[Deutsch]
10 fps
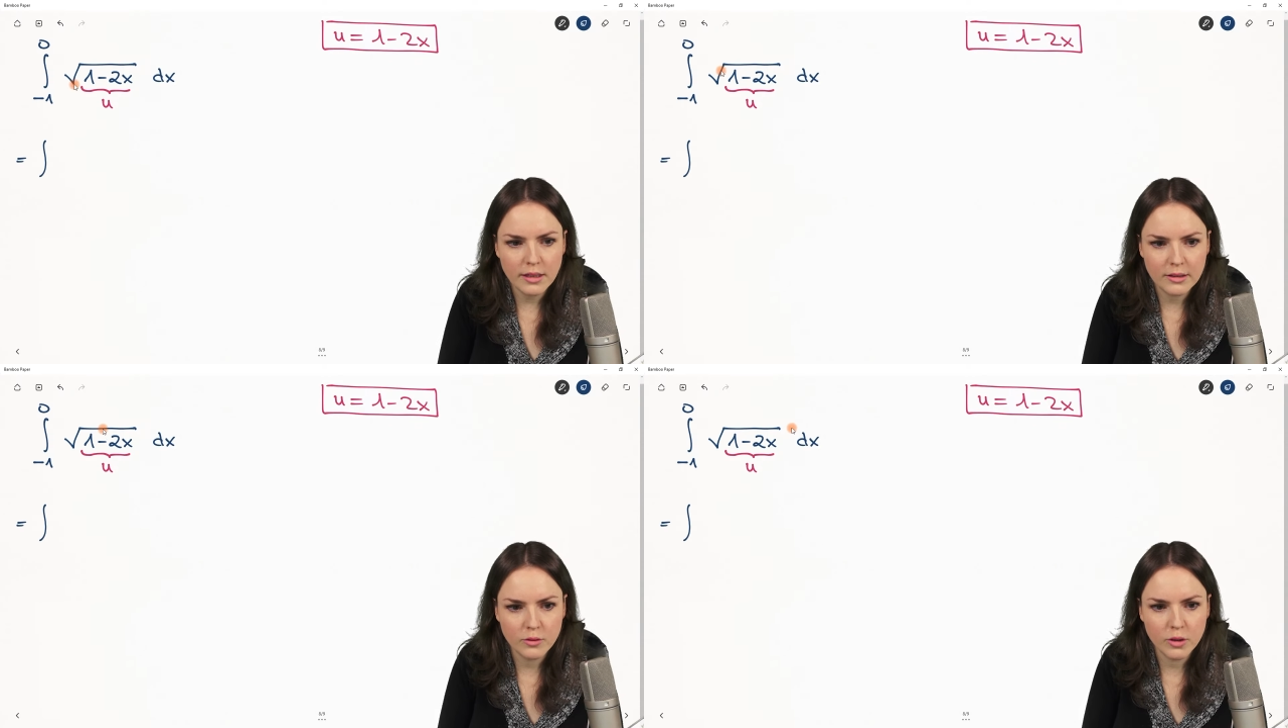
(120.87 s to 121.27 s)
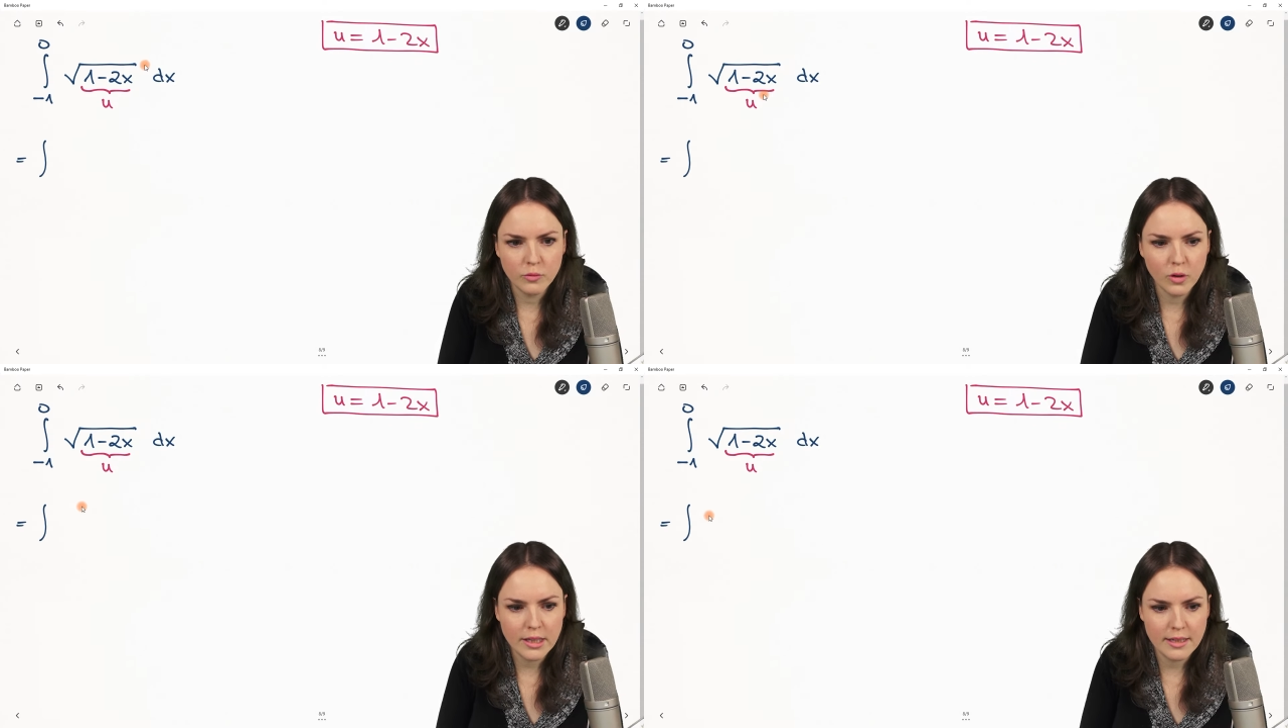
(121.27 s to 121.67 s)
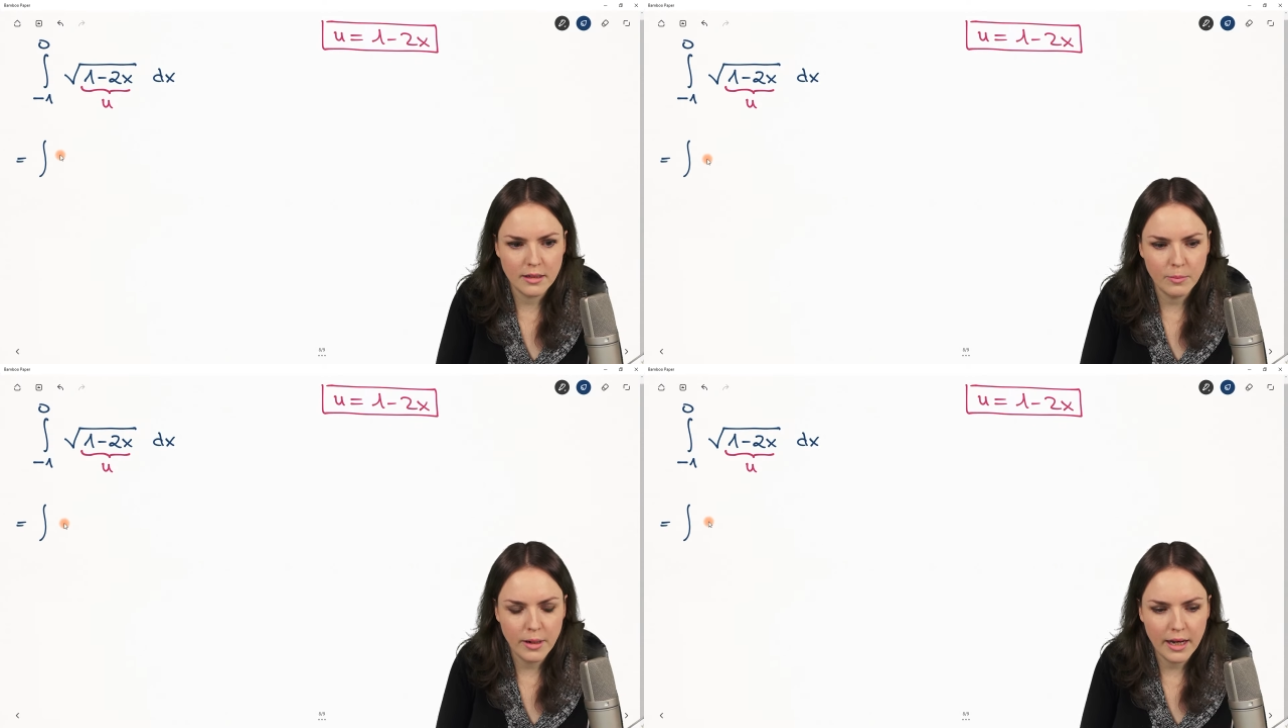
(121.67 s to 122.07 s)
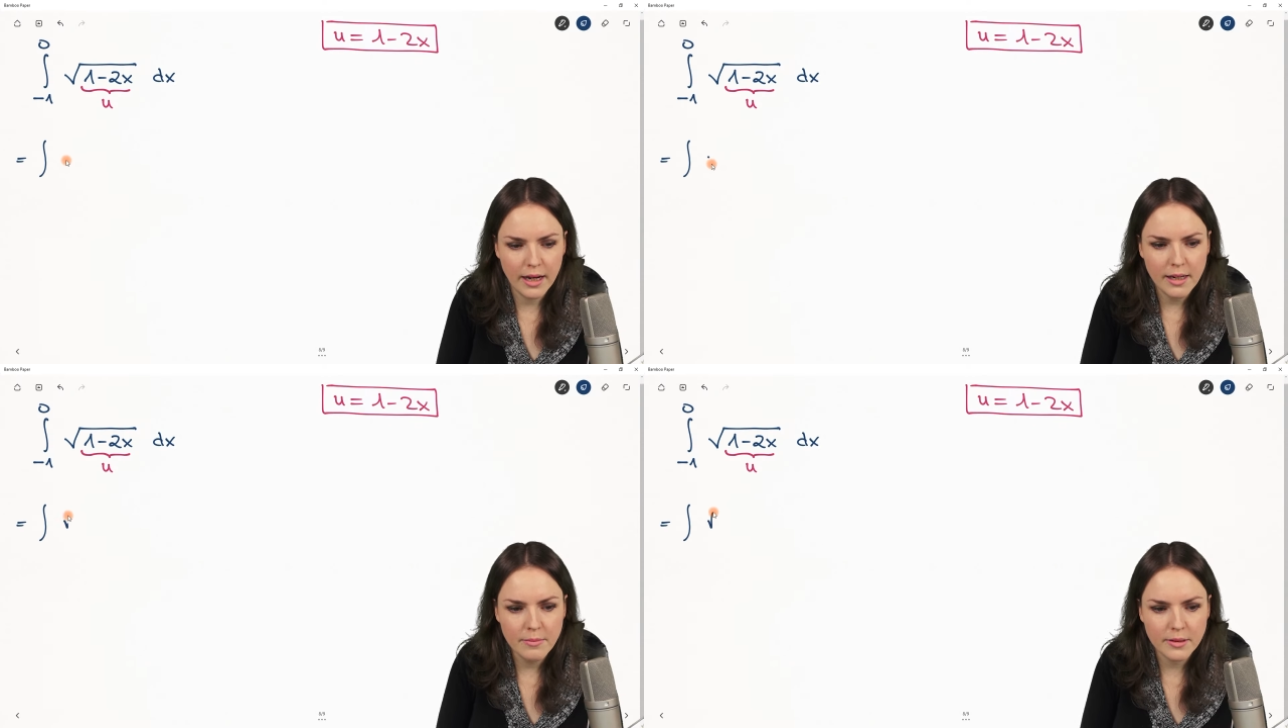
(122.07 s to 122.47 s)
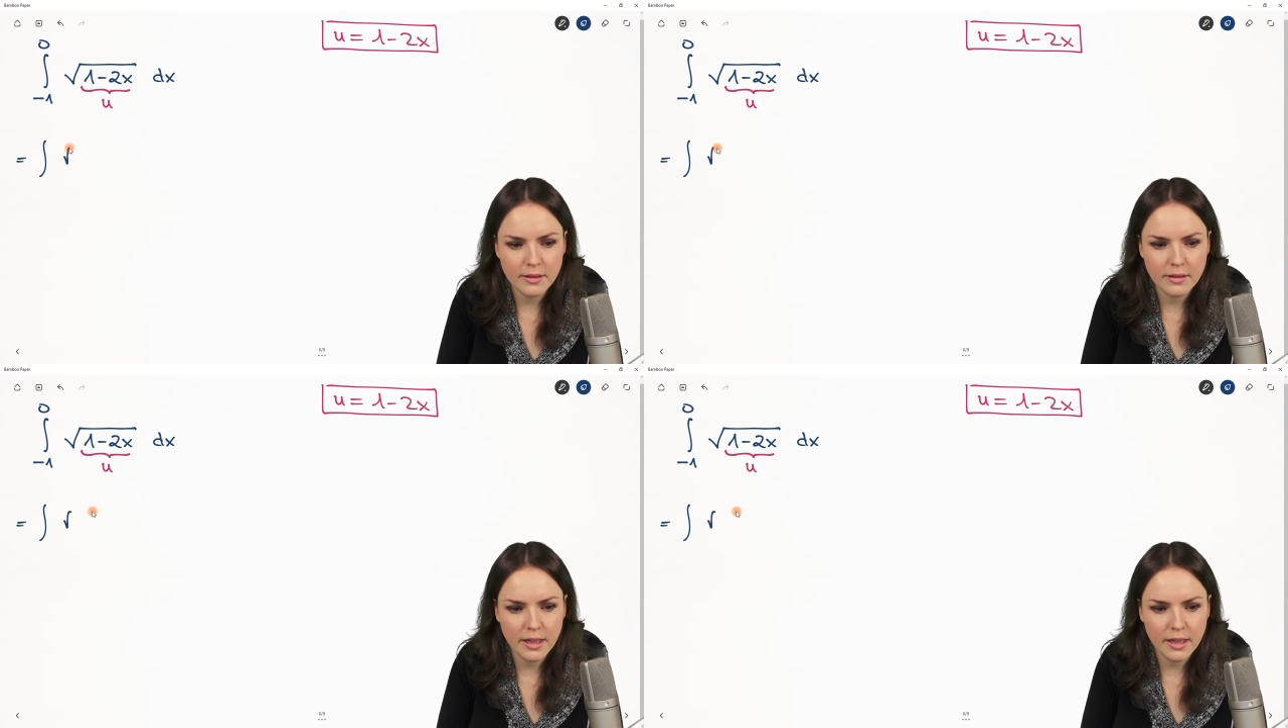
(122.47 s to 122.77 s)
Also die Wurzel bleibt.